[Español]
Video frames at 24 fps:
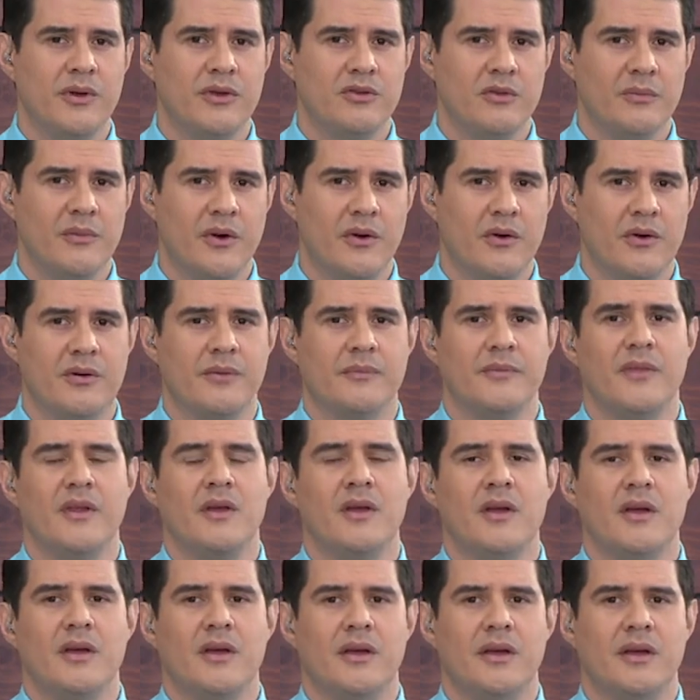poquito mejor.
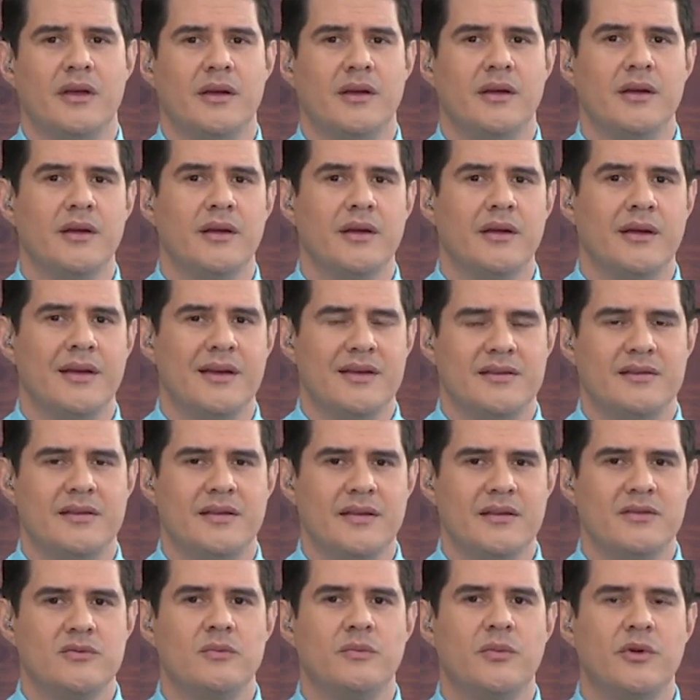Eh,
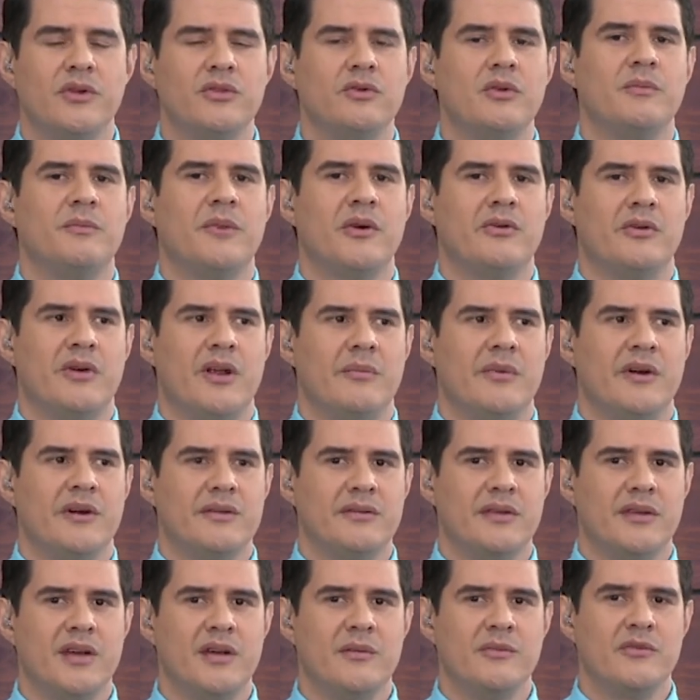este es un poquito el panorama
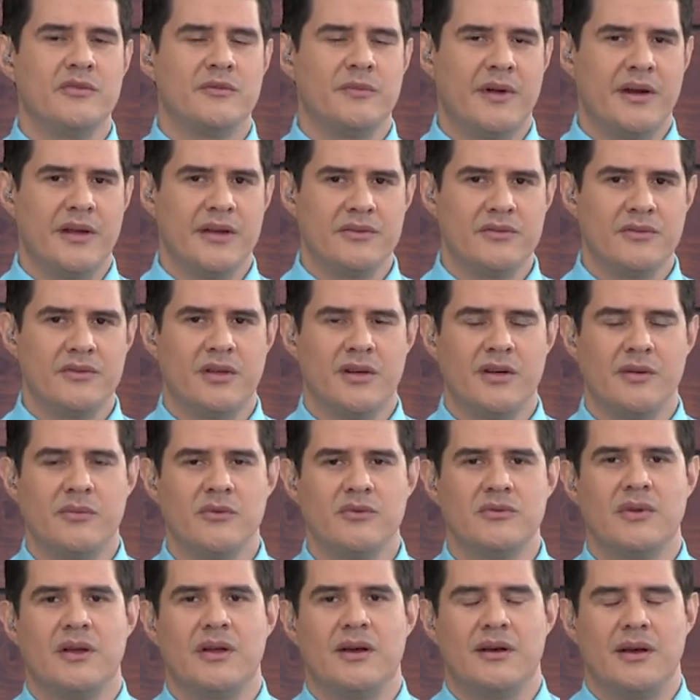que tenemos, para eso
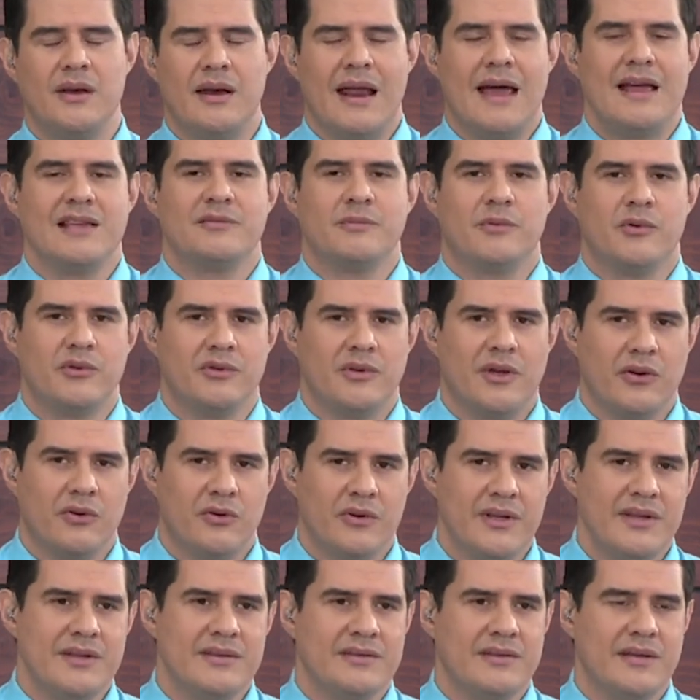tenemos a las
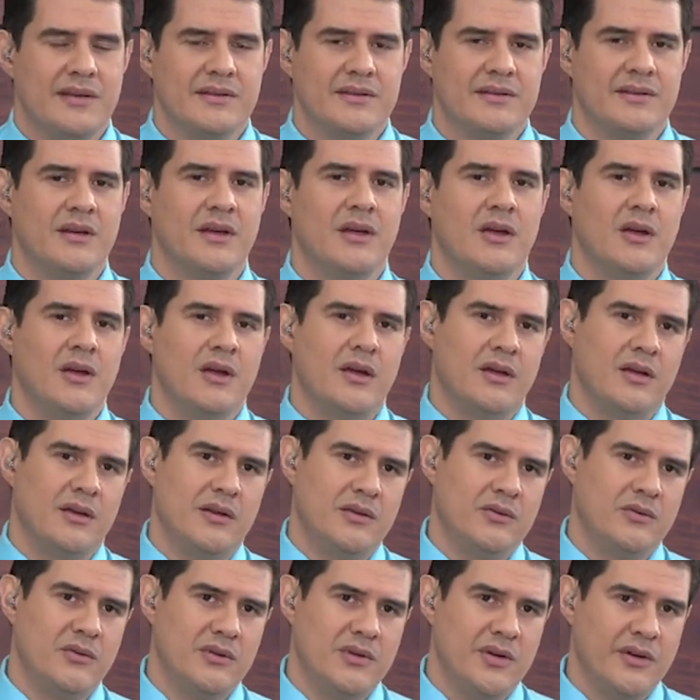protagonistas,
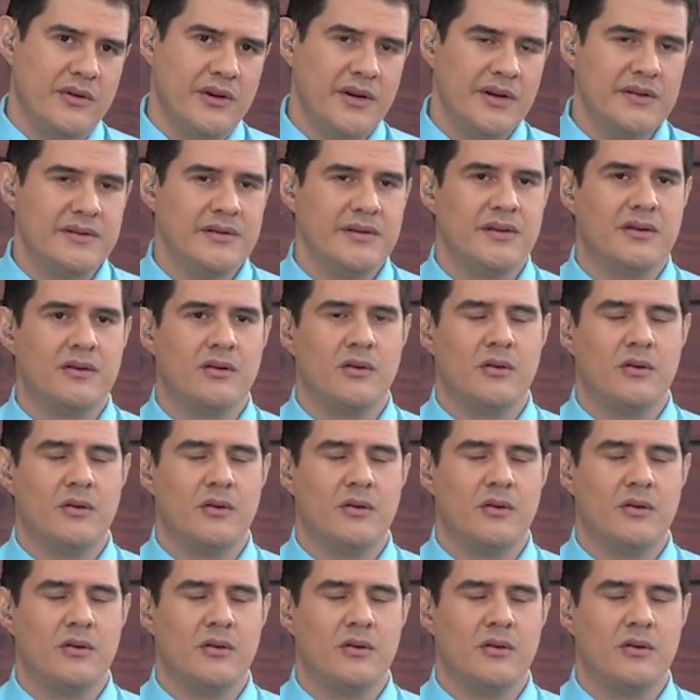eh, doña Bercy